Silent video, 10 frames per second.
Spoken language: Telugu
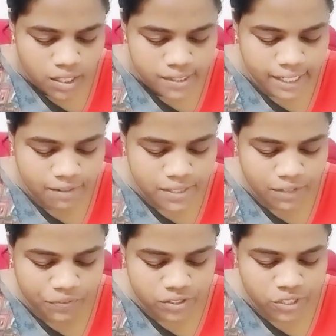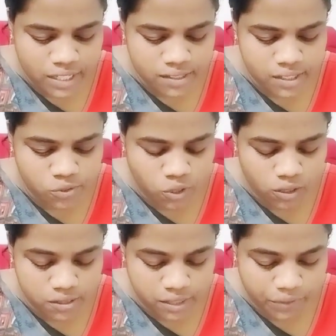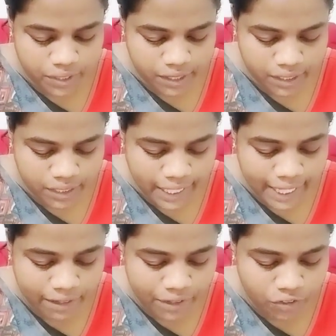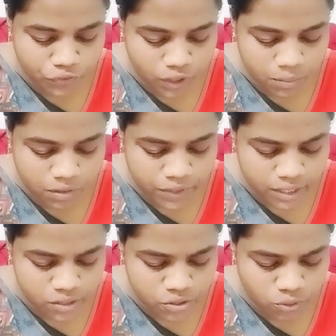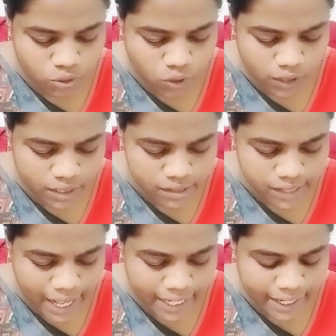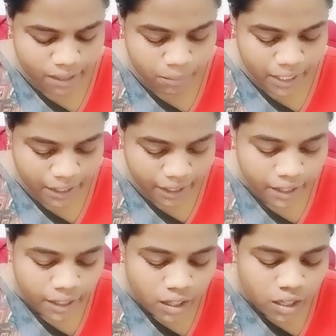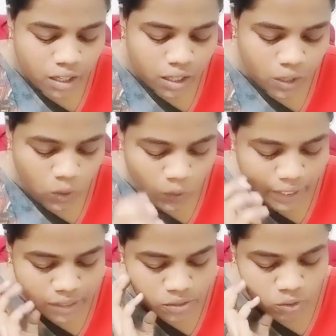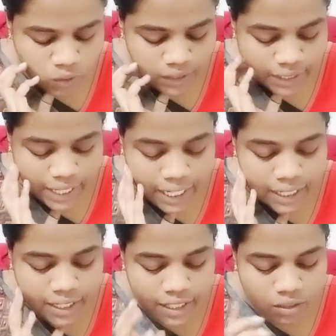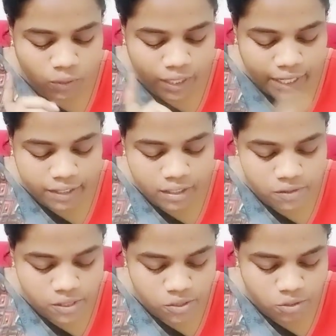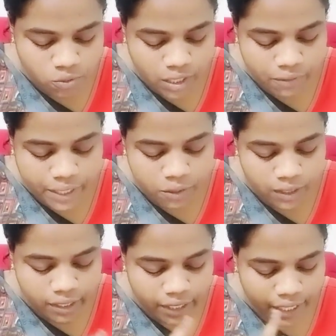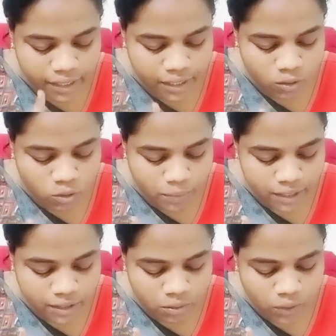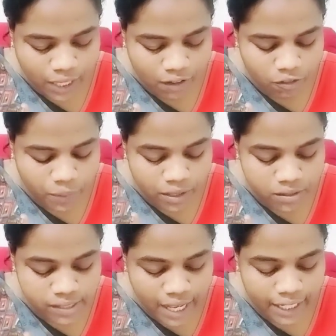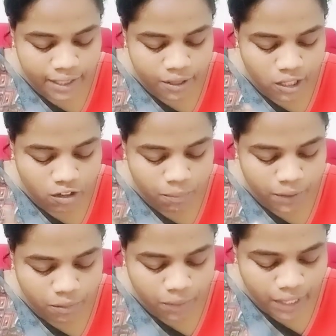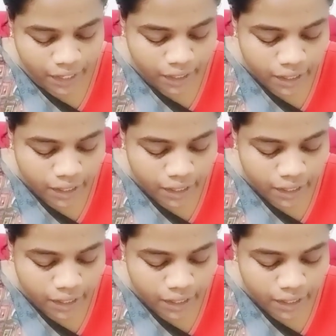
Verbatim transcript: Self sufficiency solves ఎవ్రీథింగ్ దే lived ఎ farmer విత్ his టూ daughters, శాలీ అండ్ మేరీ ఓకే సో కొంతకాలం క్రితం ఒక రైతు నివసిస్తూ ఉండేవాడు అతనికి ఇద్దరు కుమార్తెలు ఒక ఆమె పేరు శాలీ రెండో ఆమె పేరు మేరీ